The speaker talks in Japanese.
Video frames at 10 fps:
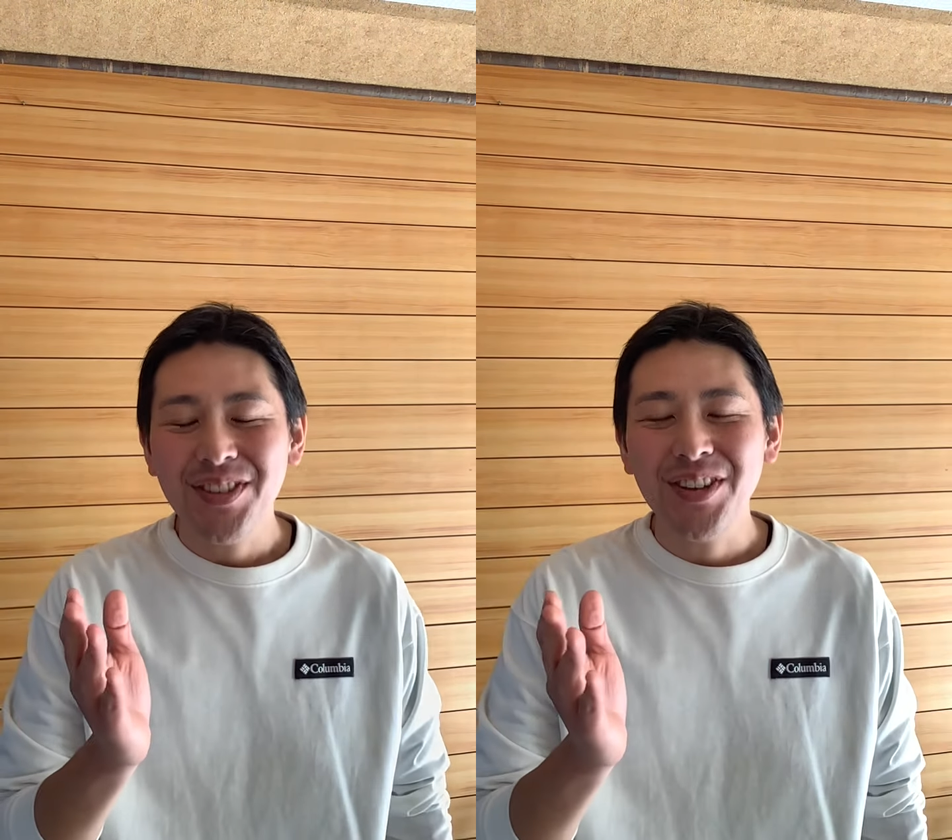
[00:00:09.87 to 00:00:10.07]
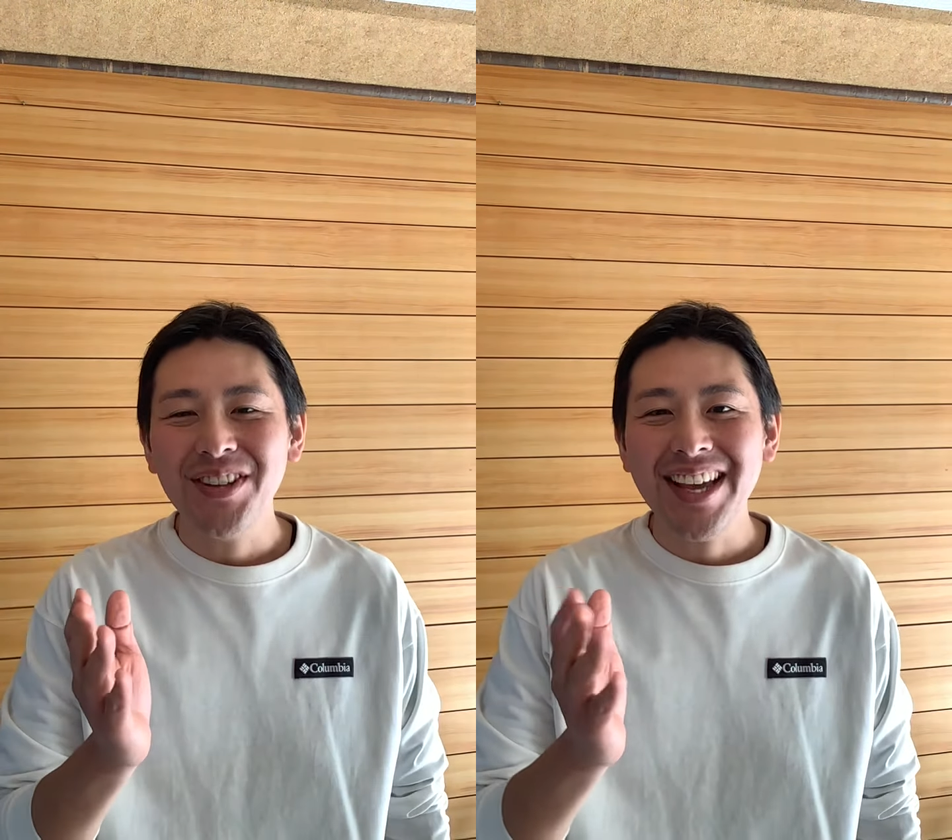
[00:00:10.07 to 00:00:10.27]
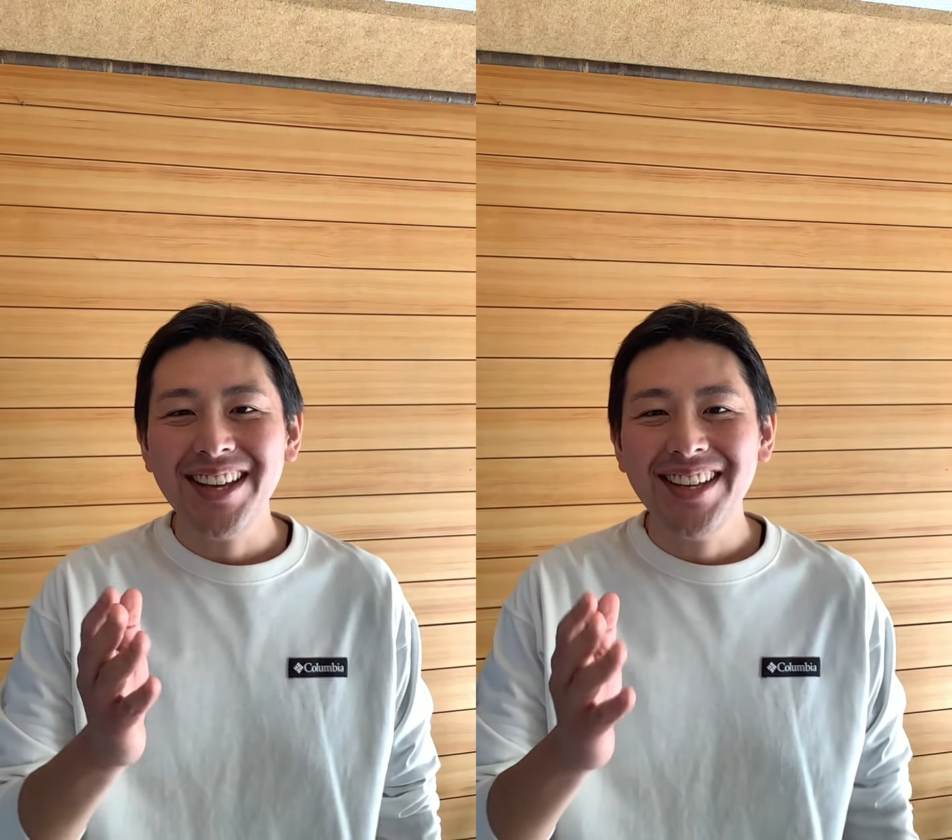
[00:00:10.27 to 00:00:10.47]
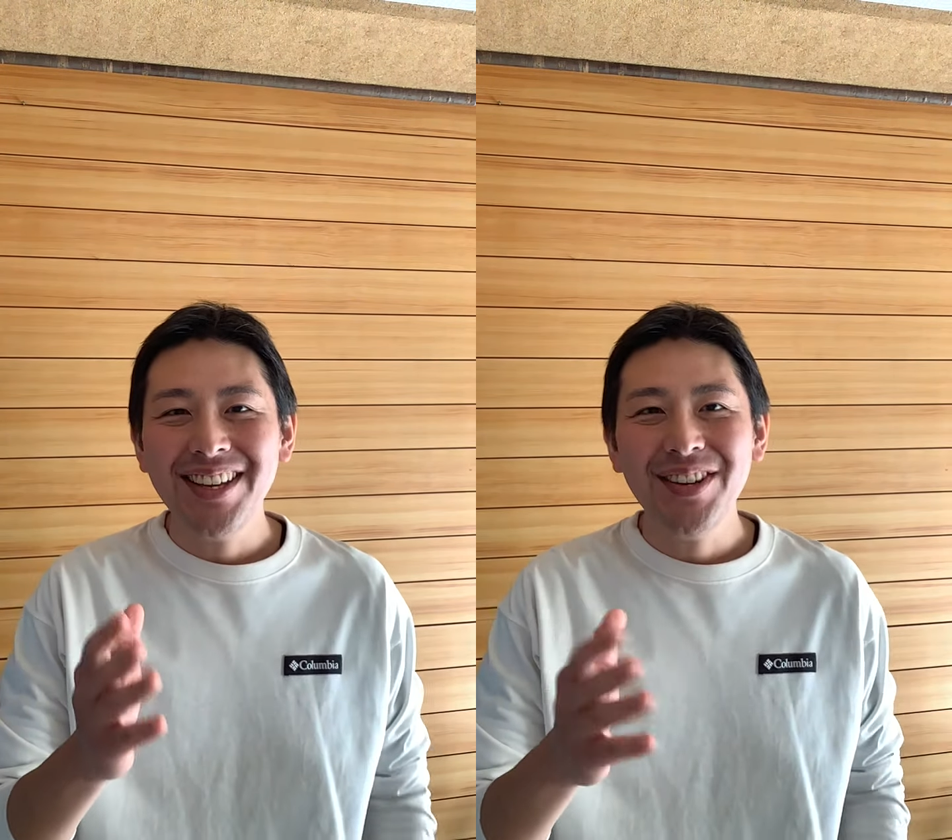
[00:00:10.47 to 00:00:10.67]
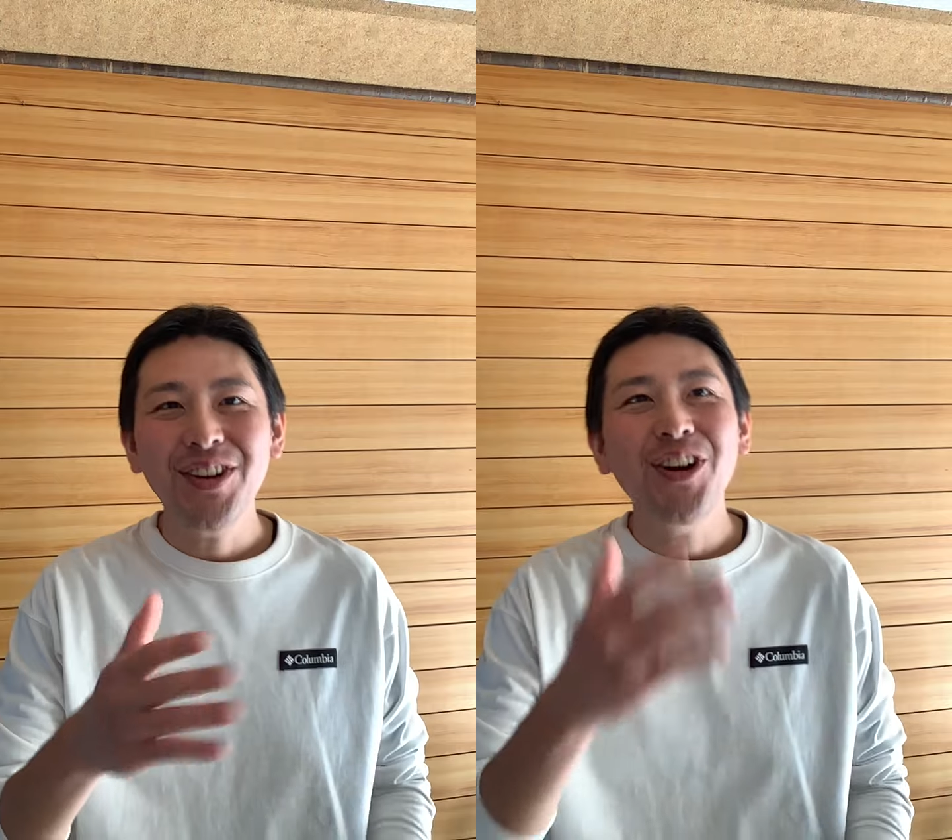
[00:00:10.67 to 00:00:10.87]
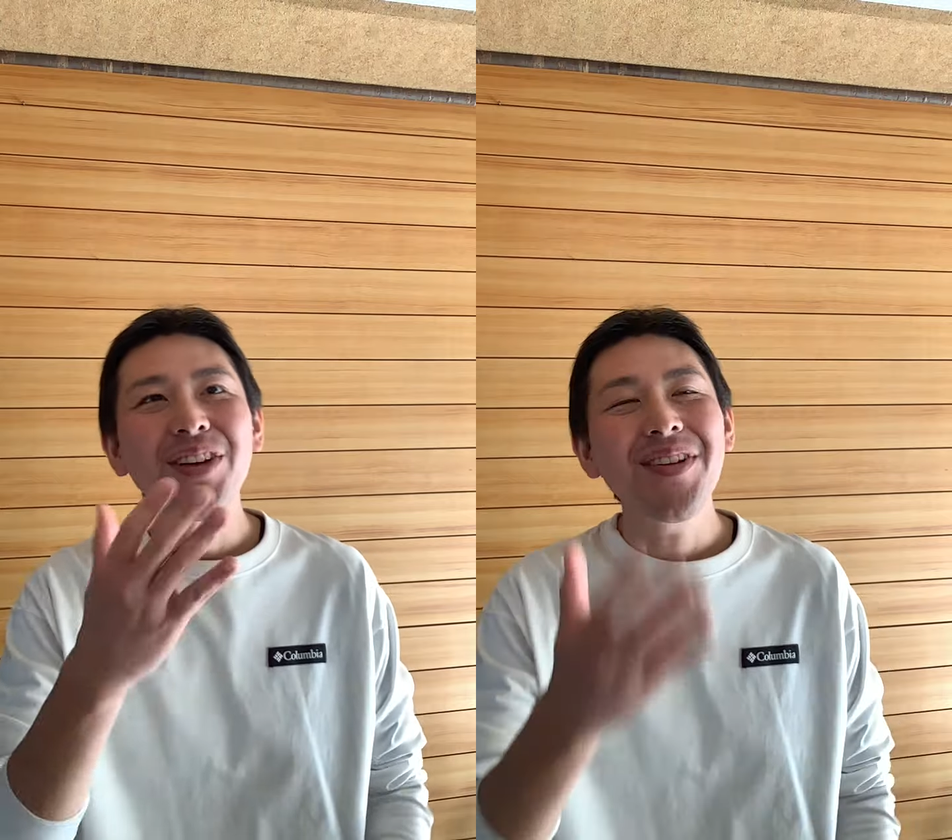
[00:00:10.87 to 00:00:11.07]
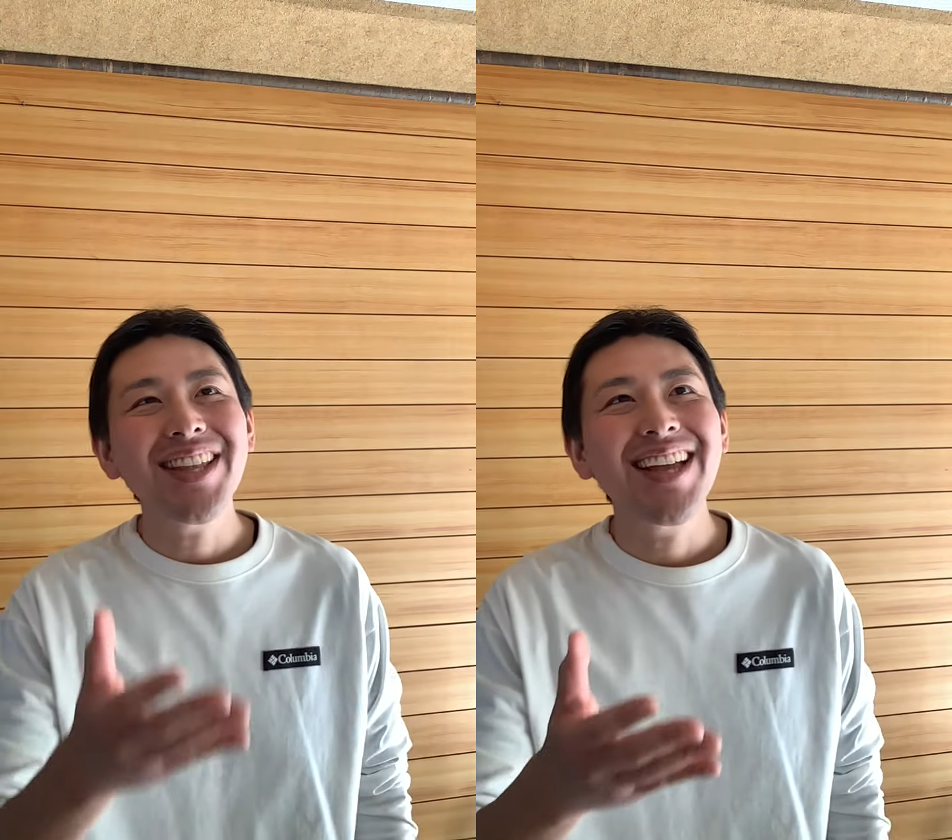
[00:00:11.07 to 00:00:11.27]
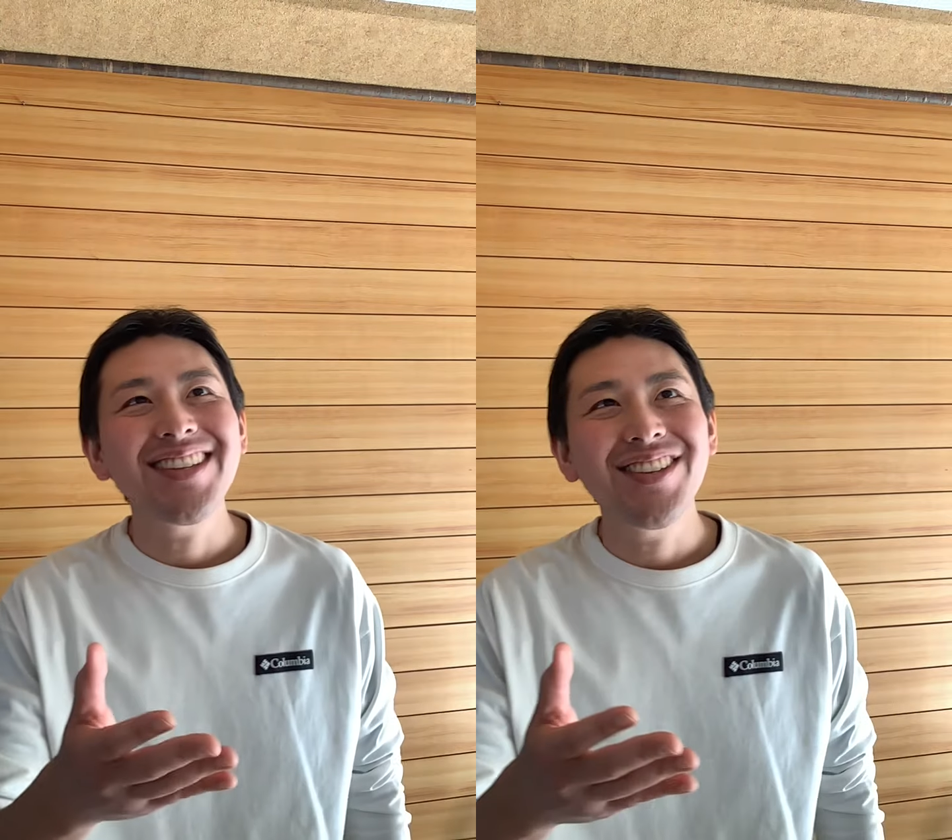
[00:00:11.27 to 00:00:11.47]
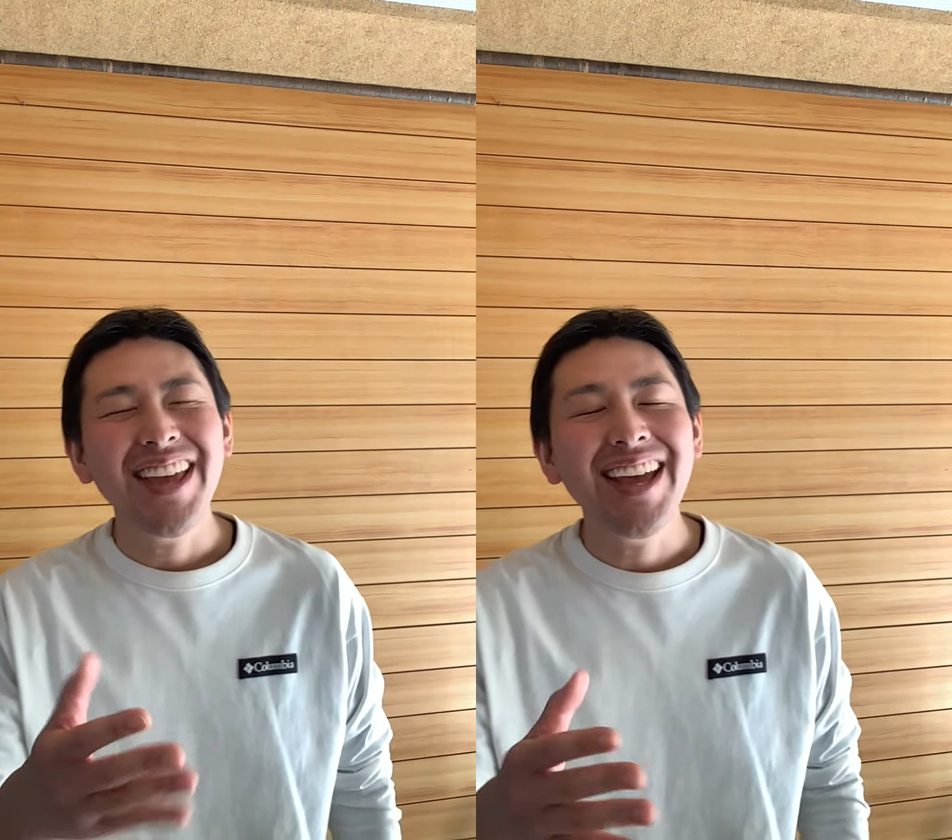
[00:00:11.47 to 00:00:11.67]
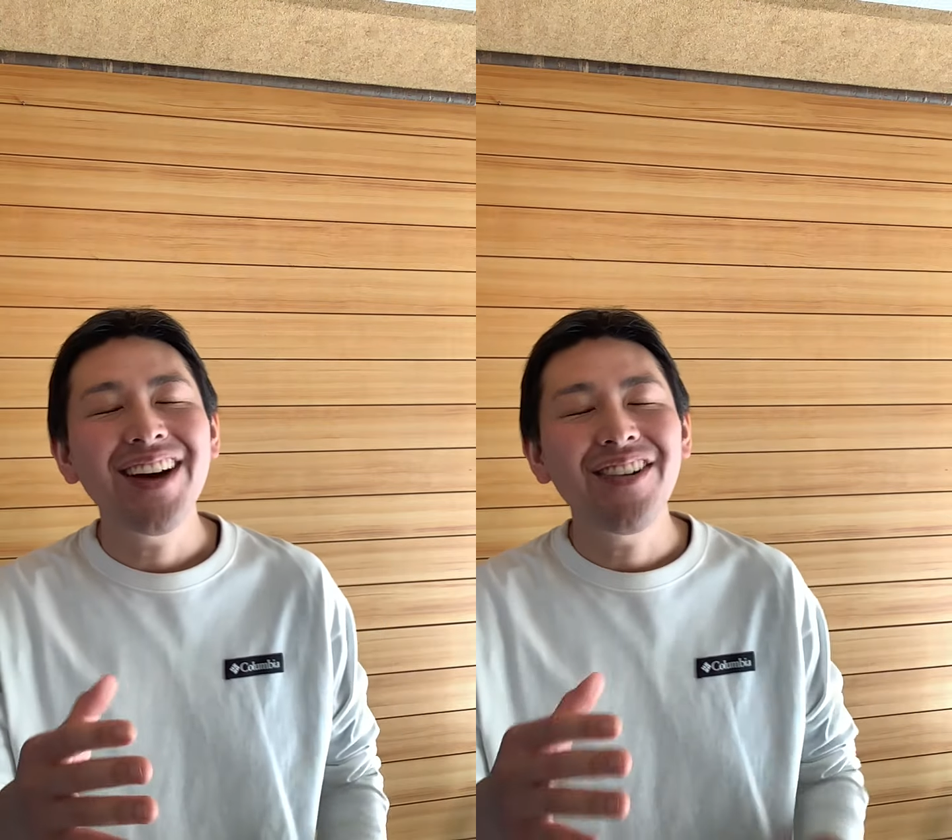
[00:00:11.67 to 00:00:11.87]
その先にいる子供たちの
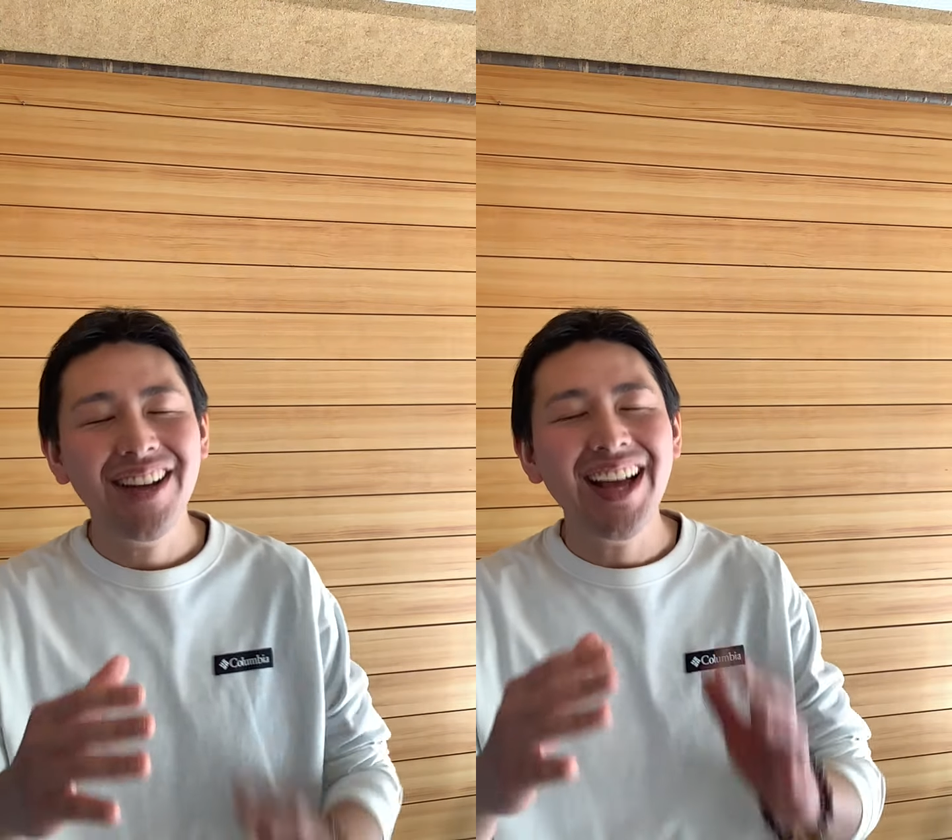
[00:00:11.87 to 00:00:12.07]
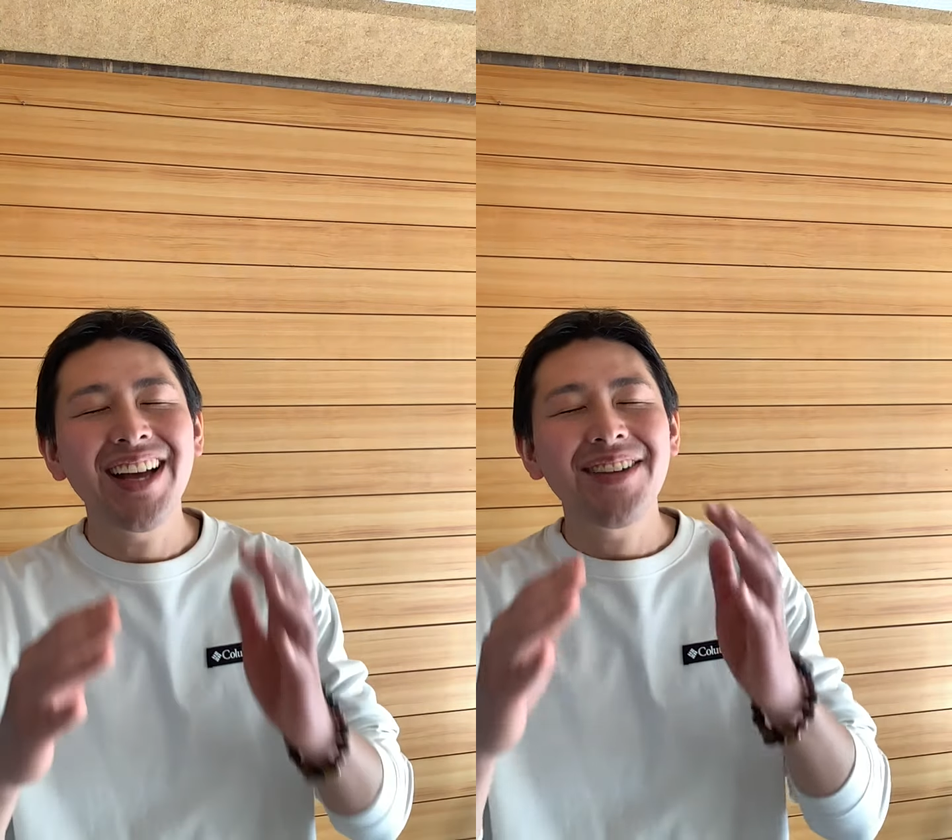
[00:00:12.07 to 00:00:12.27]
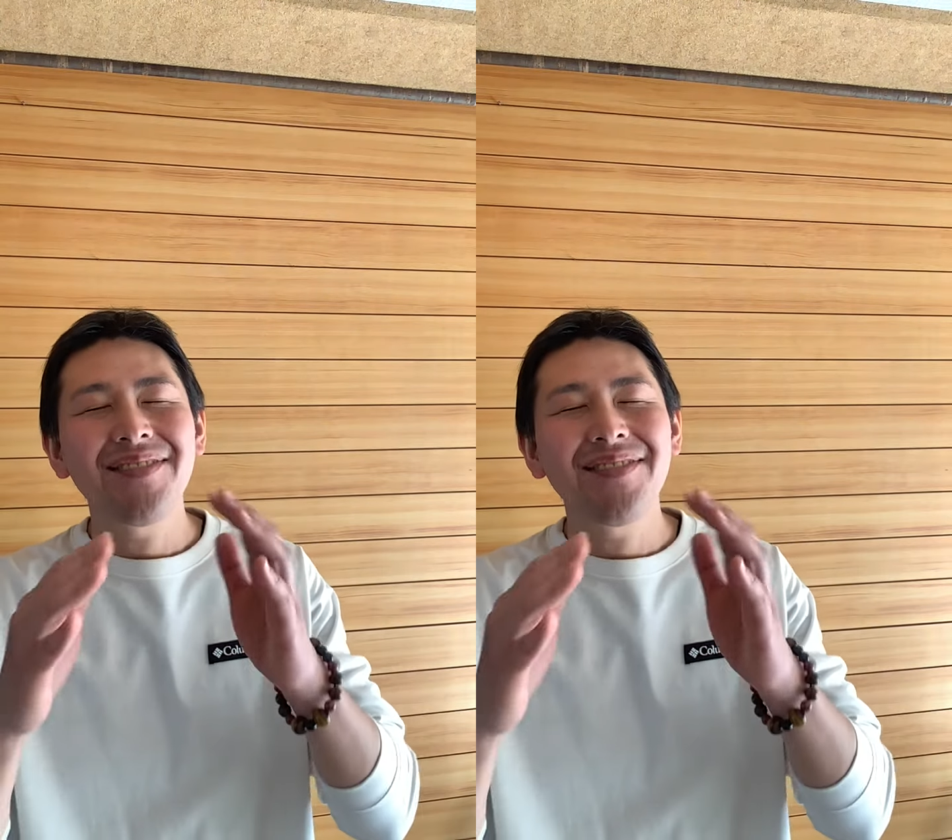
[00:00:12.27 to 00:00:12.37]
笑顔が